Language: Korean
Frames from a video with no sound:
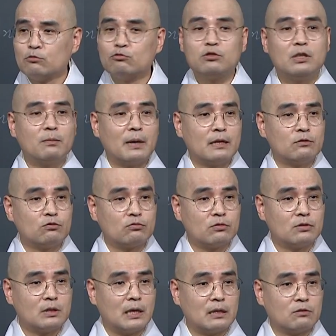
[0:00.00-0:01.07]
우리만
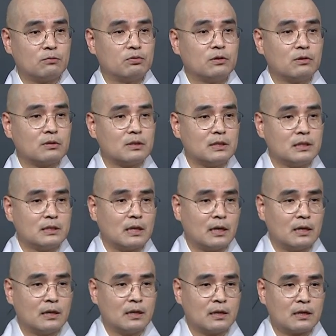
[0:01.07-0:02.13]
죽는 게 아니고 불교 끝이다.